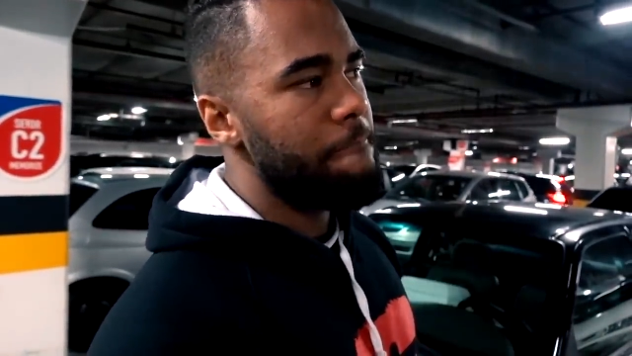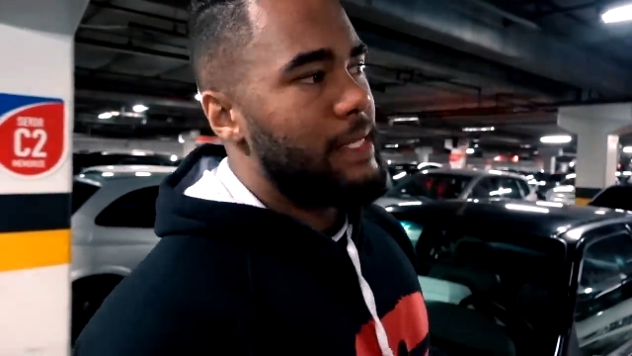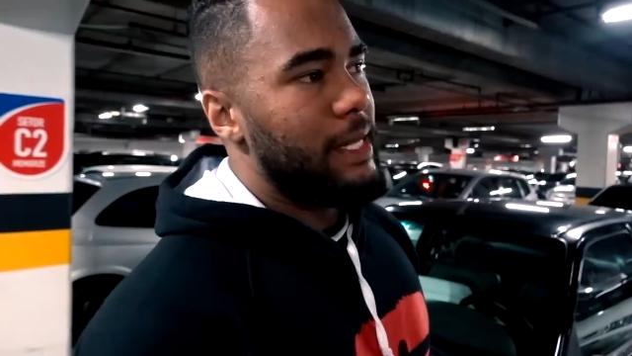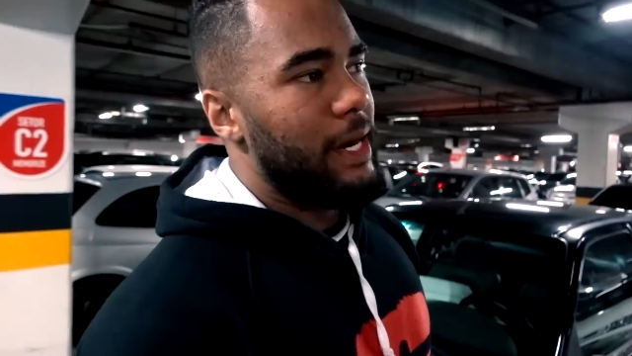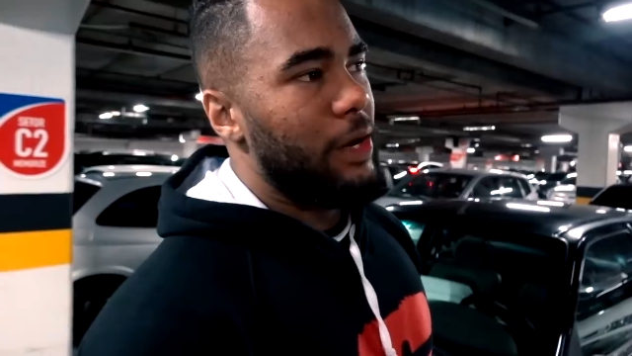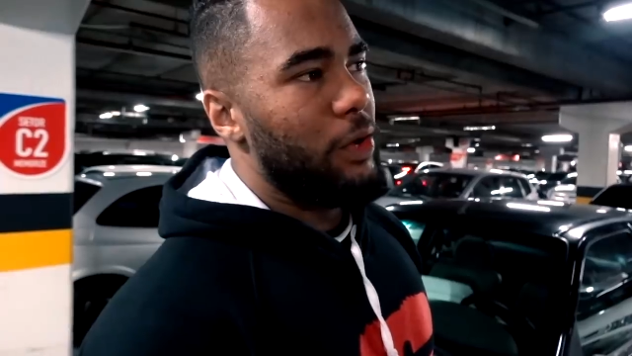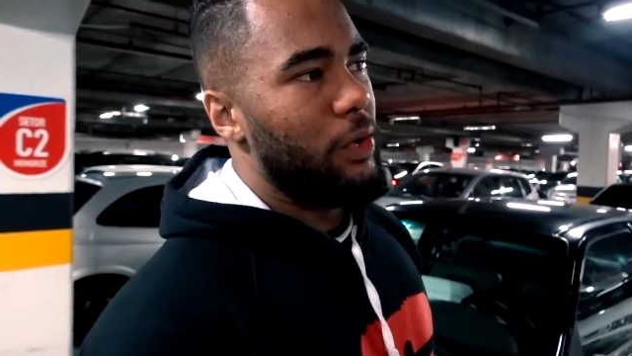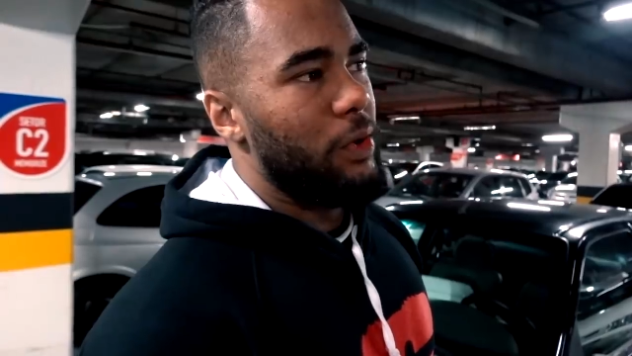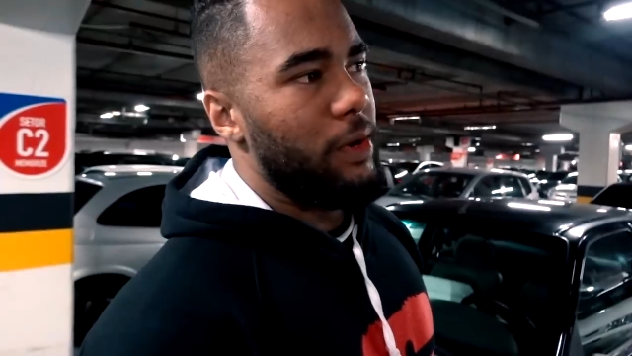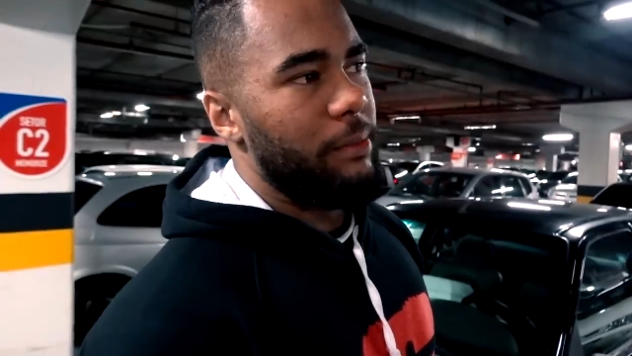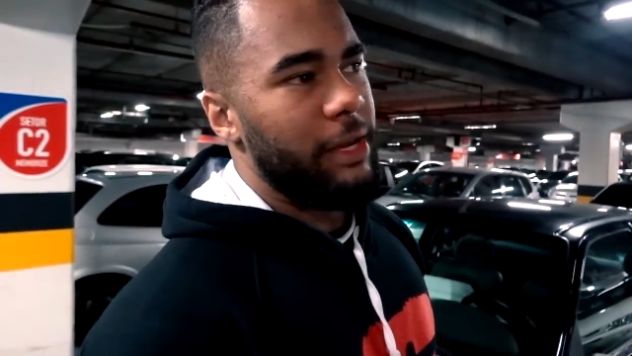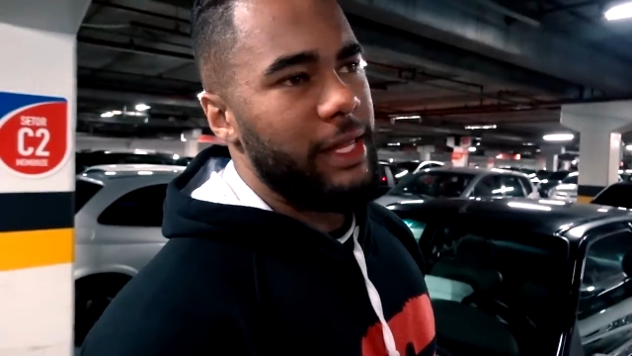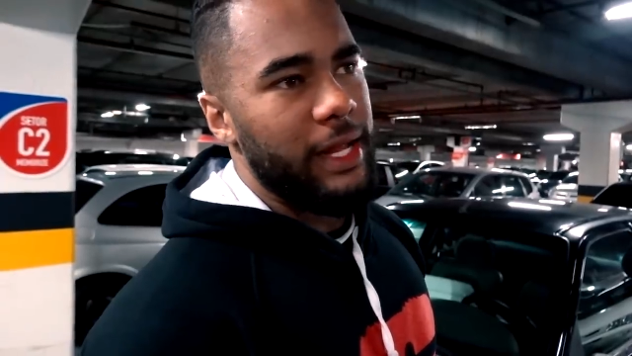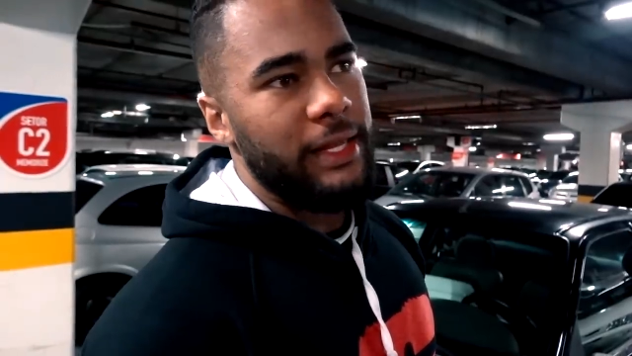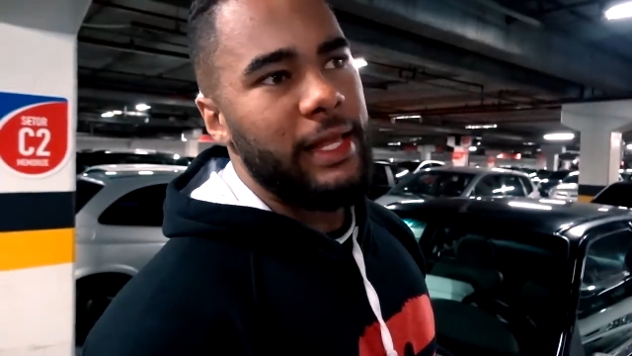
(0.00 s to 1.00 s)
Então, a
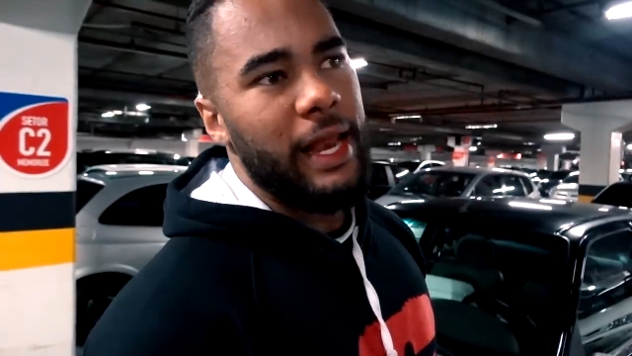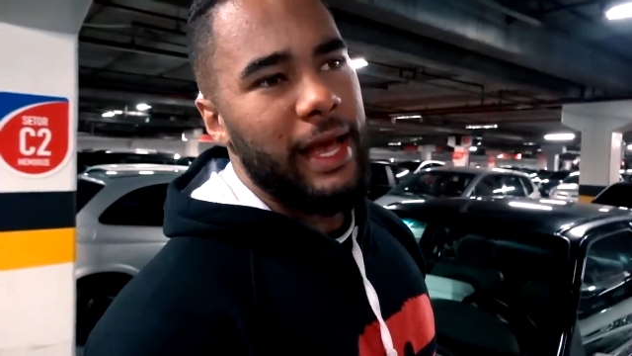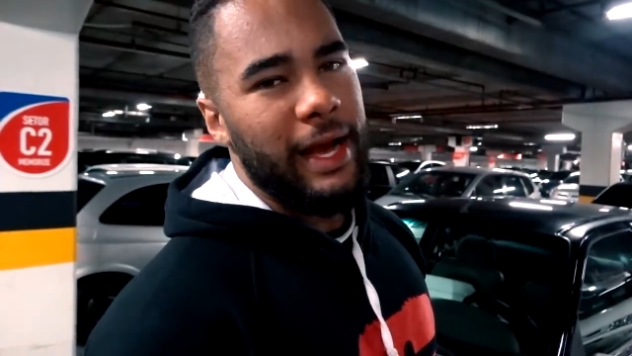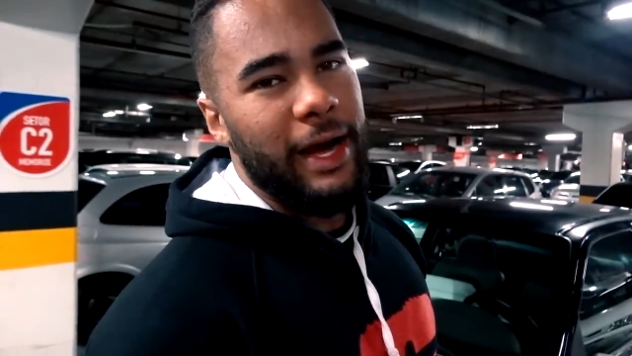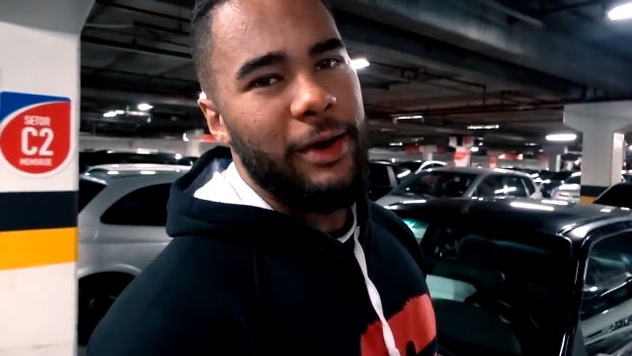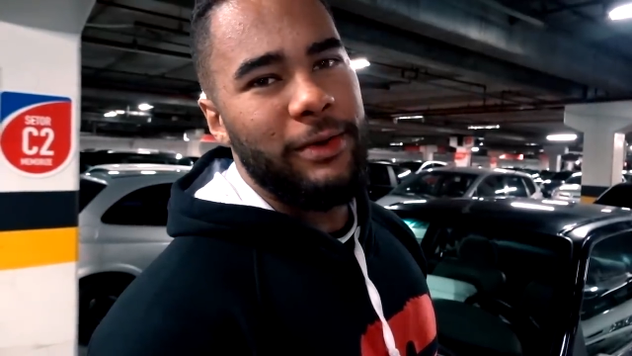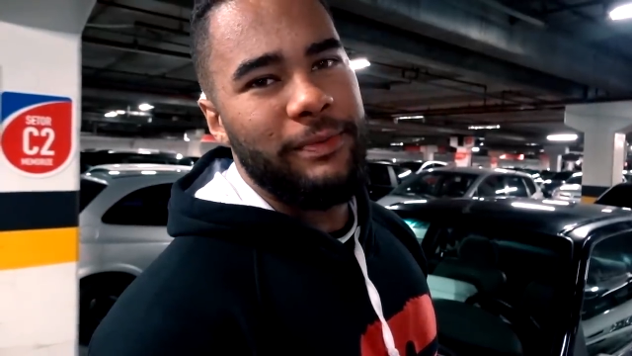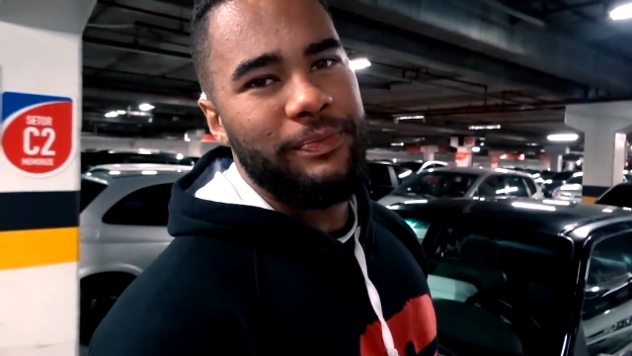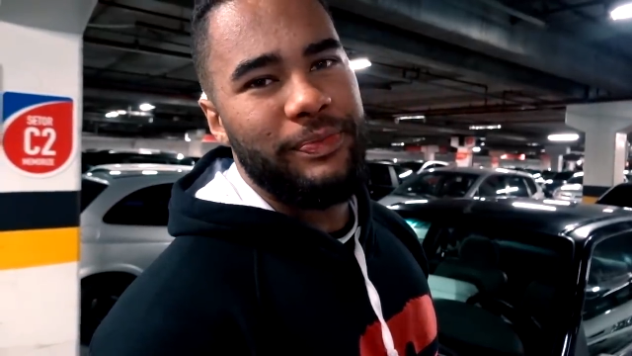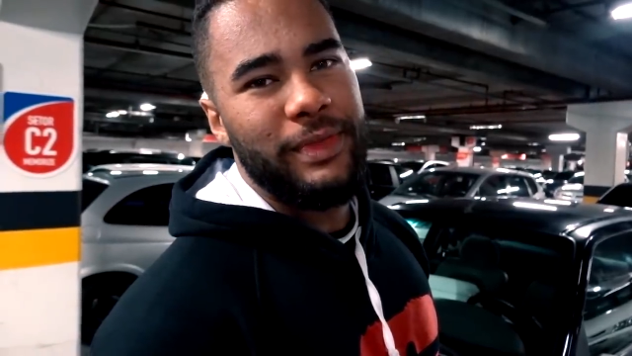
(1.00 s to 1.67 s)
mãe dele tá legal.